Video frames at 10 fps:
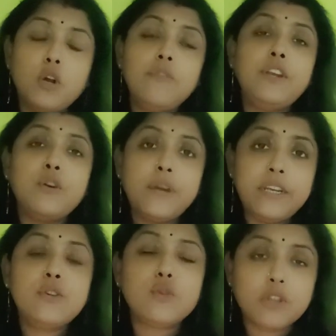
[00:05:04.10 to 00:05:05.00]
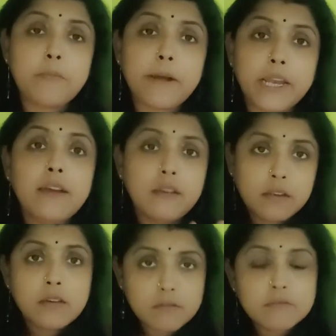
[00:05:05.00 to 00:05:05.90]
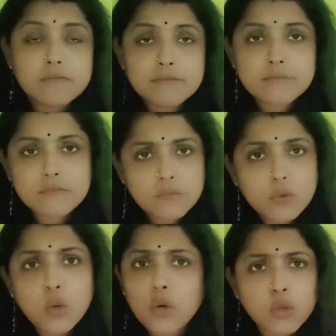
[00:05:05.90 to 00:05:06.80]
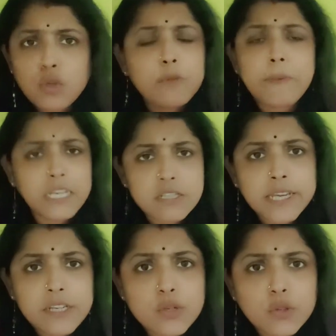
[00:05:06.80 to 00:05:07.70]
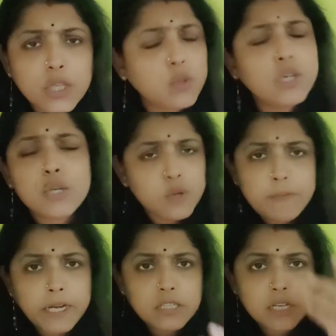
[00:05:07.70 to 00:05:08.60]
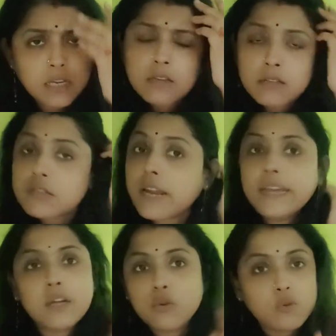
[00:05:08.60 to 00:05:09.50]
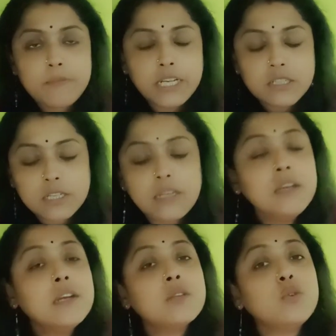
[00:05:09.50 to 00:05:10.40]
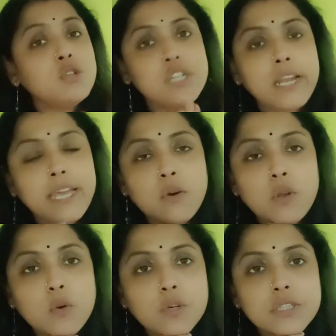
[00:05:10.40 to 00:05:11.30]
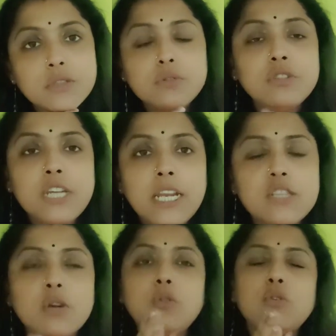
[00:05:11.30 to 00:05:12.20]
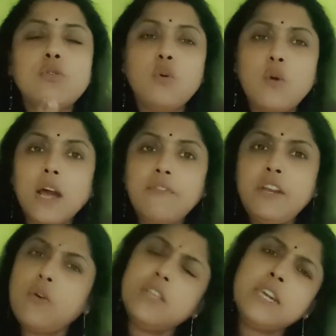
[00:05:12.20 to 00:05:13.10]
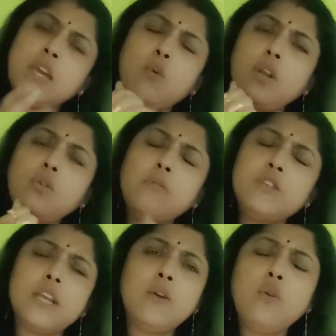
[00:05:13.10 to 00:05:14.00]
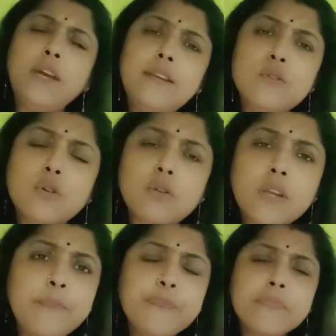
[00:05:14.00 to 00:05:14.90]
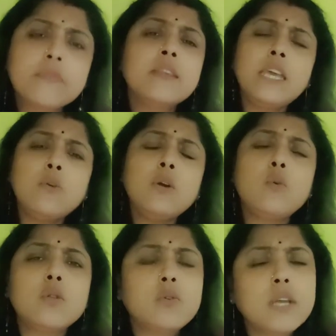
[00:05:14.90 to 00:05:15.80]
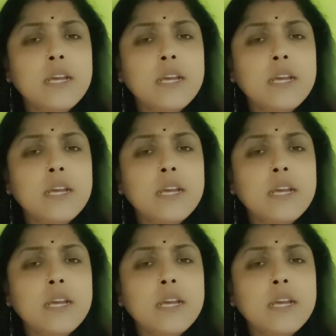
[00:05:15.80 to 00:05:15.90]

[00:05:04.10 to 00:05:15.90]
ভিডিও এডিট করতে পারে তো তুই তো পারিস না এডিট করতে তুই তো কিছুই পারিস না স্ট্রাইকটাও তুই মারিসনি তো তোর ছেলে এগুলো করেছে তো তোর ছেলে যখন তোর নোংরা ভিডিও আছে কি করে তোর ছেলেগুলো এডিট করতো রে কি করে করতো রে